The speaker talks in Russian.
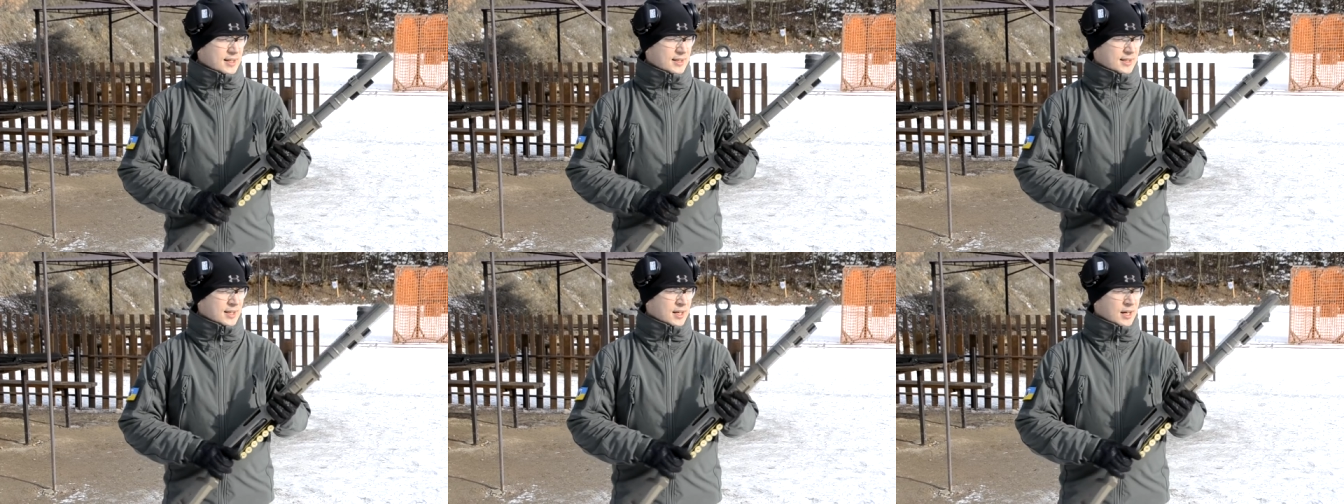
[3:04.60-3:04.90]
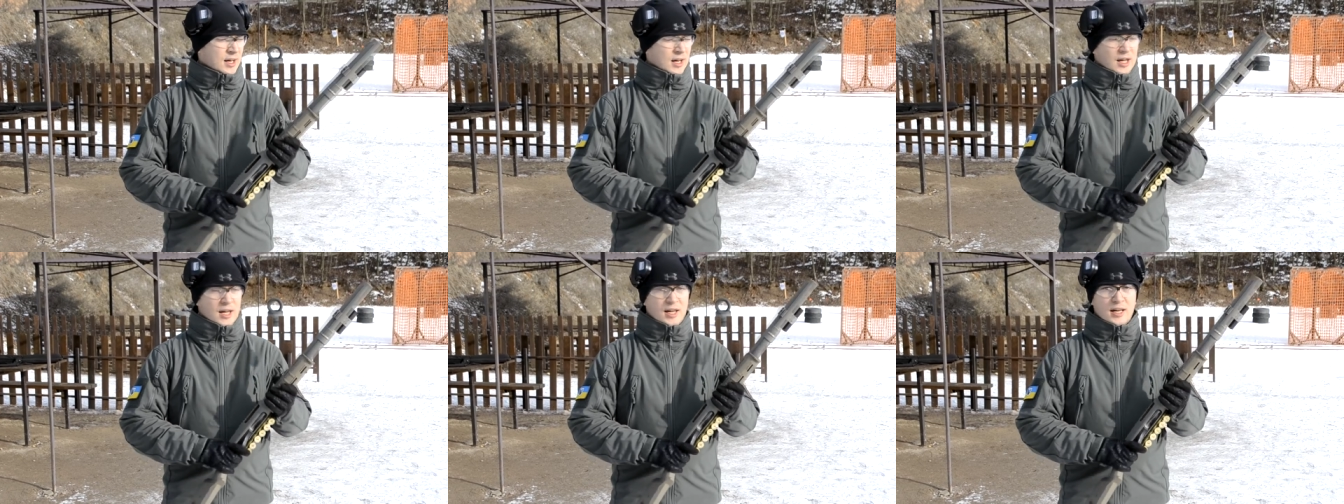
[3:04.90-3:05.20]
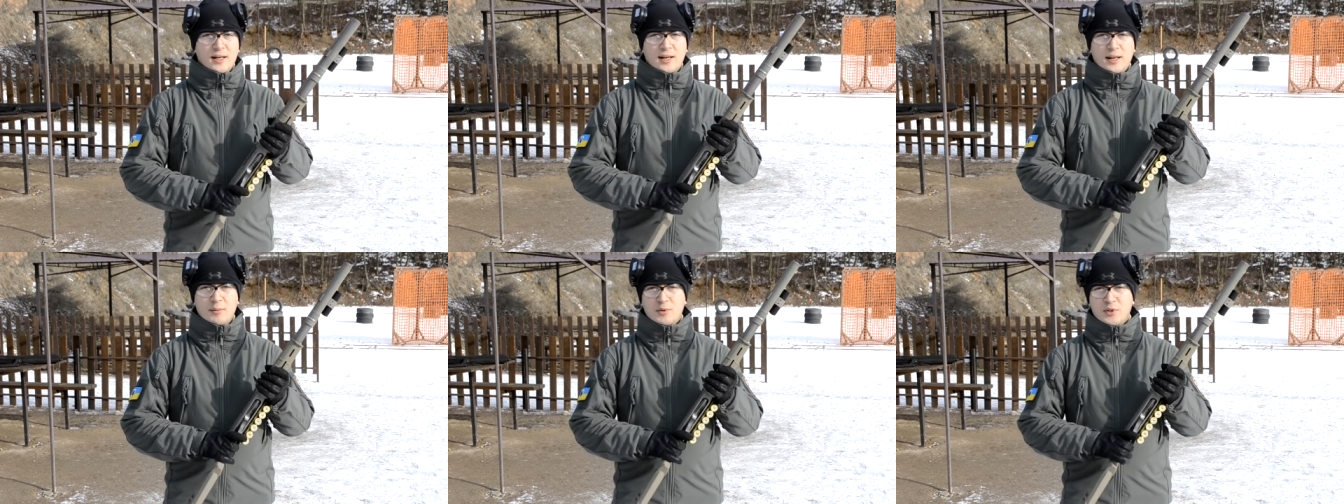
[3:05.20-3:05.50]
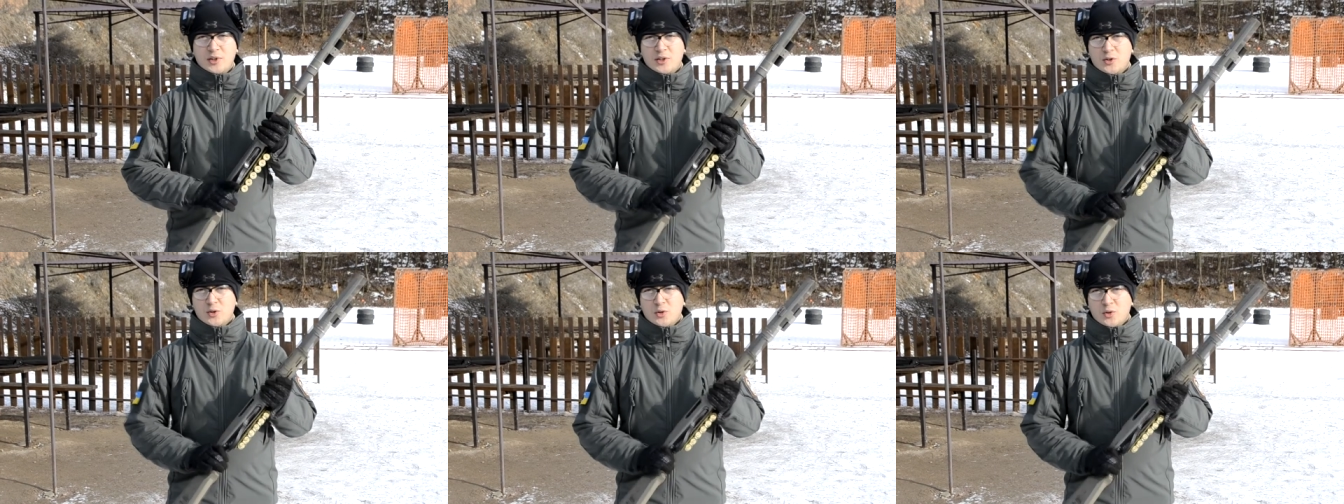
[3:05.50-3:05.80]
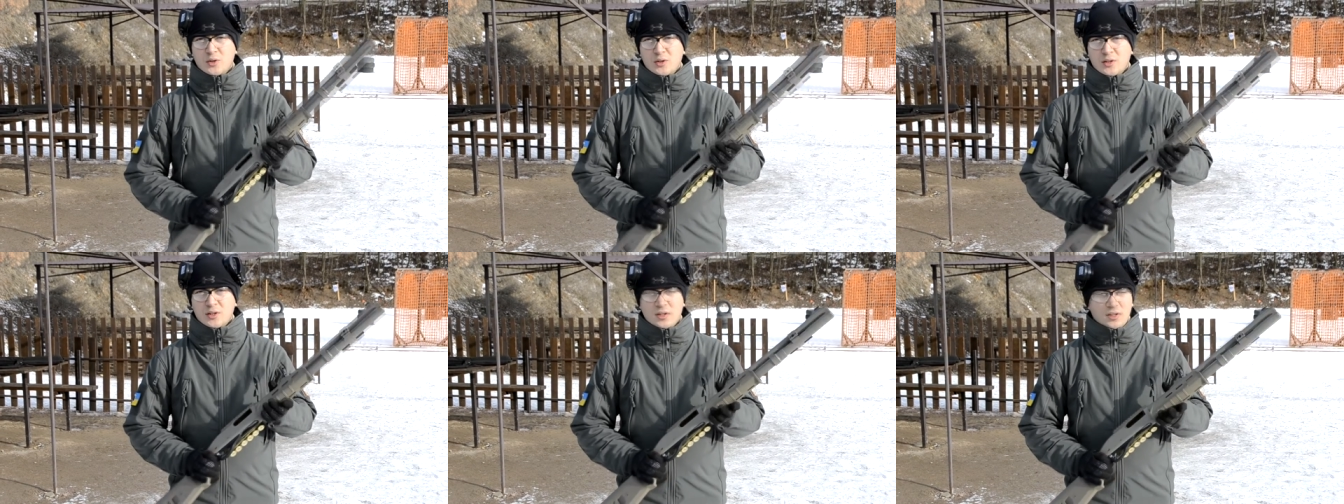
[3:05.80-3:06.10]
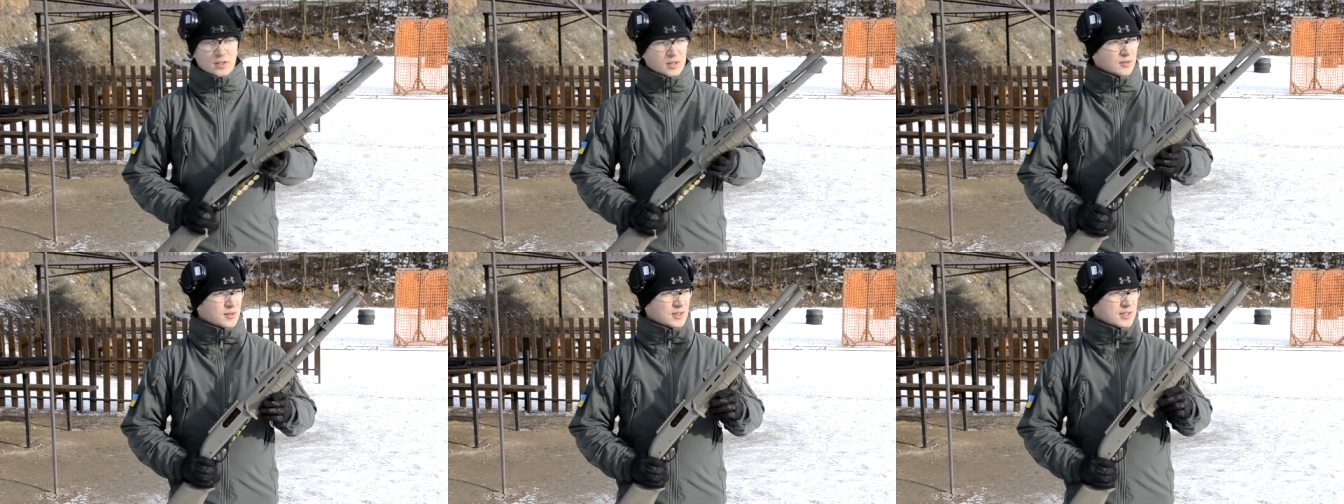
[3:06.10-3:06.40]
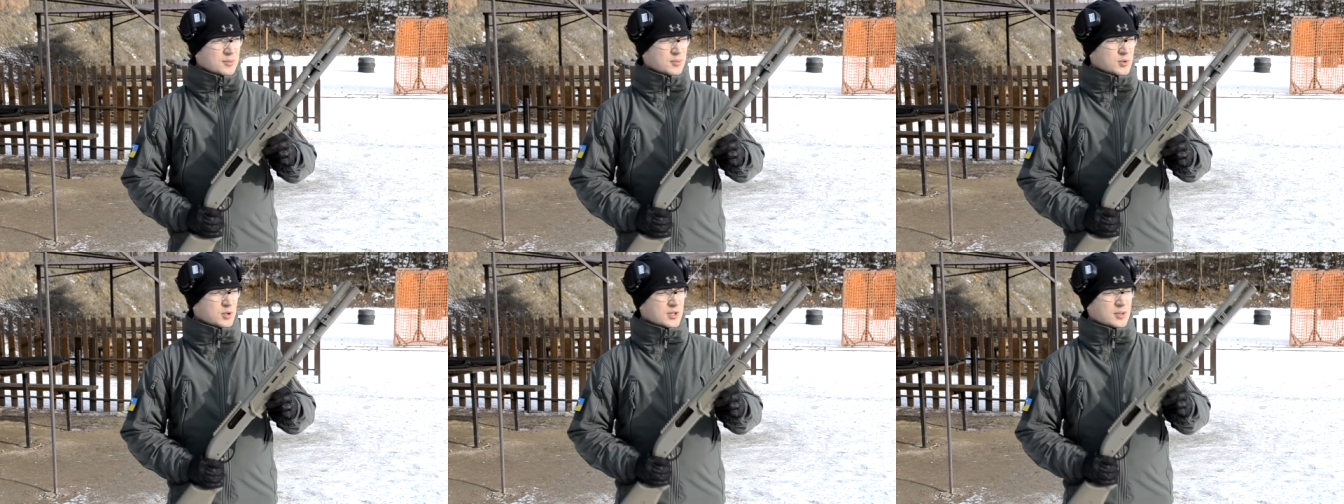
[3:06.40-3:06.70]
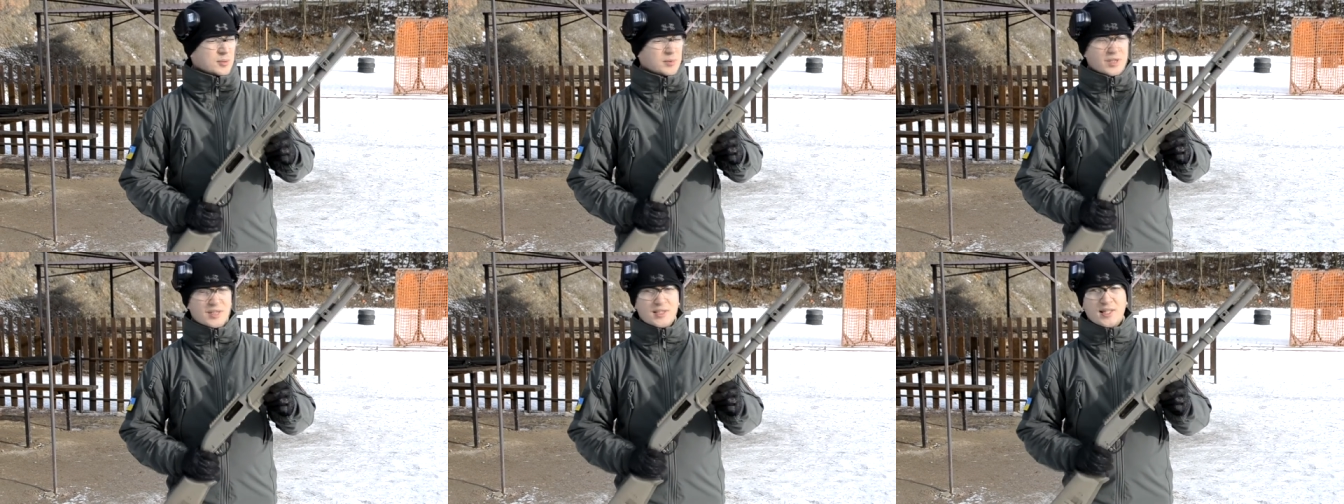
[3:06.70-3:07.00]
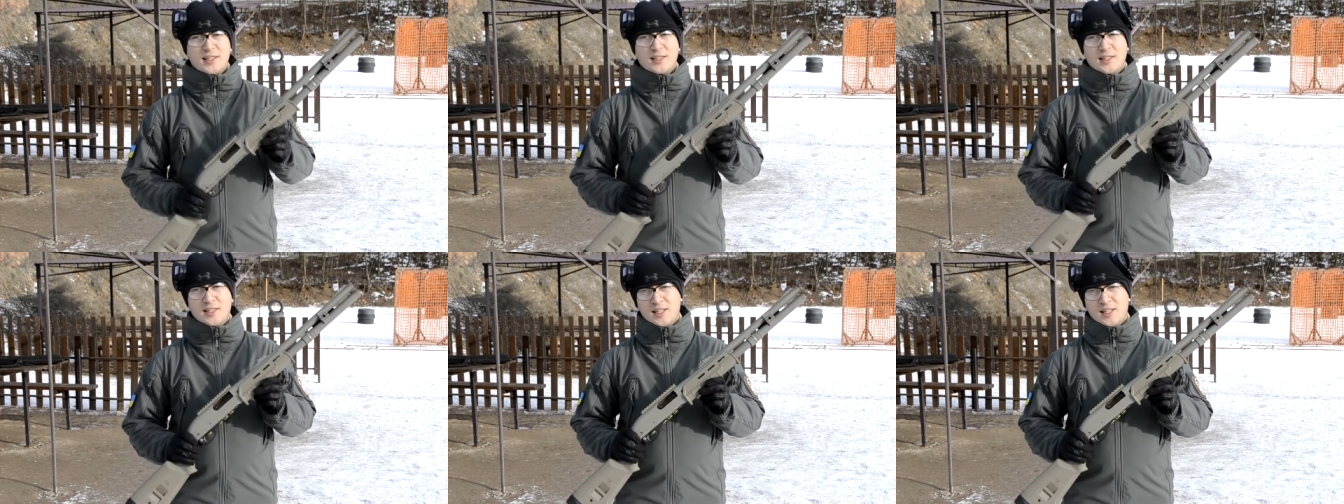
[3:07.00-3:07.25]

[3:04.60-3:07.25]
это Ремингтон 870,